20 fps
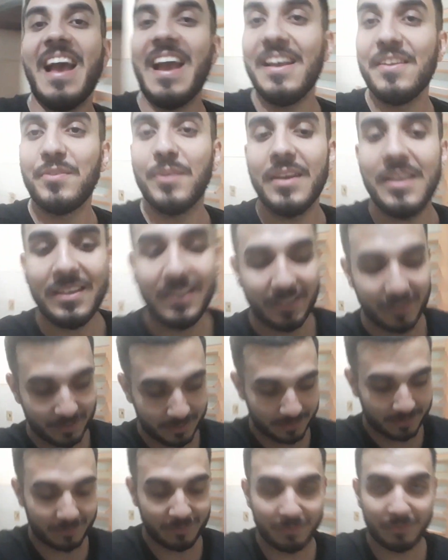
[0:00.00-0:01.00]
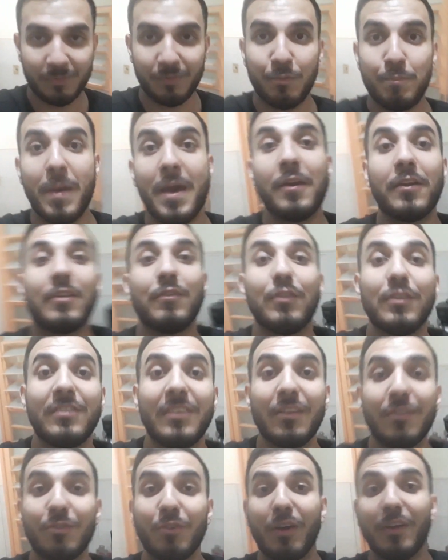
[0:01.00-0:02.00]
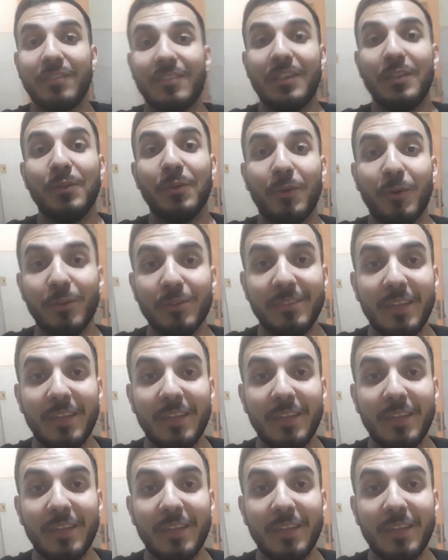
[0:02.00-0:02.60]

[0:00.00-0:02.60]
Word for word: é isso aí. Espero que vocês gostem do